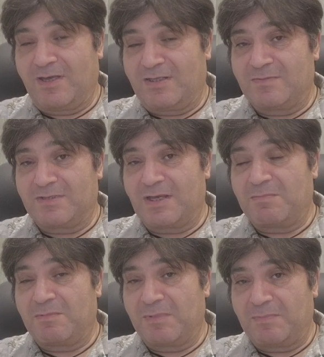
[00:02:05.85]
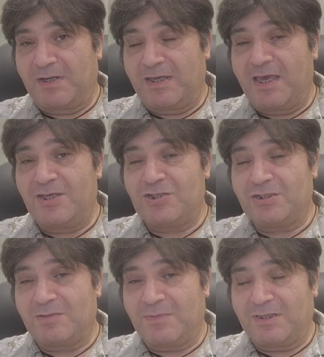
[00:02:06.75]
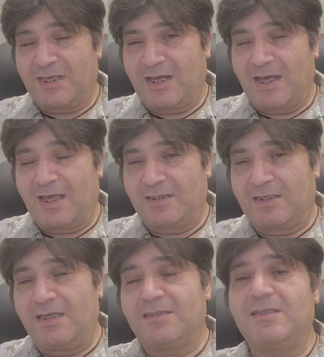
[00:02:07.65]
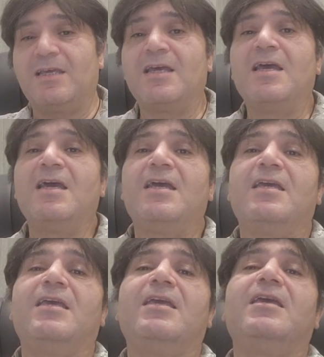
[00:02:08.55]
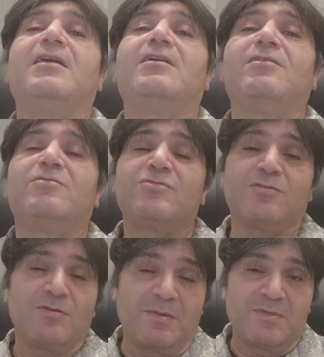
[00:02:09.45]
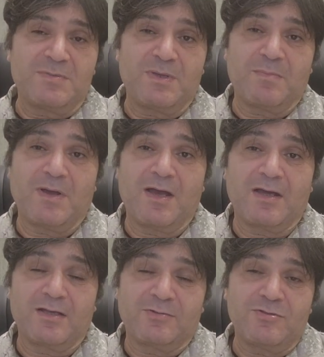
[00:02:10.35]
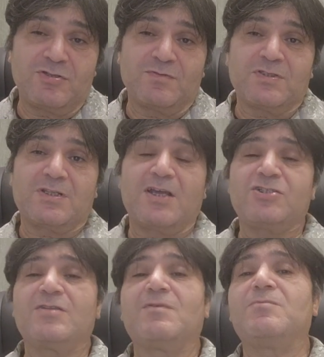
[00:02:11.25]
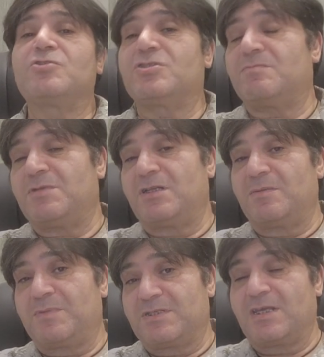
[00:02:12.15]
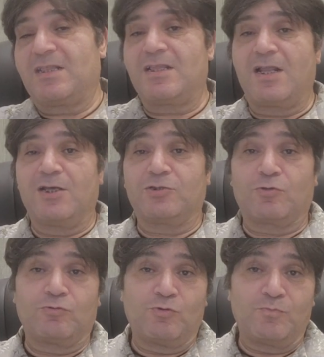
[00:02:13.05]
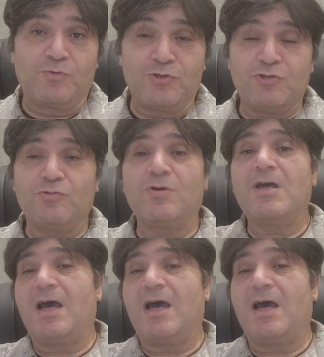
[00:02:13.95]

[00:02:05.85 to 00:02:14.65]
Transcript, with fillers: этим самым аппликейшеном, этой анкетой и э, услугами Сбербанка, то ничего страшного, можете мне написать на электронную почту,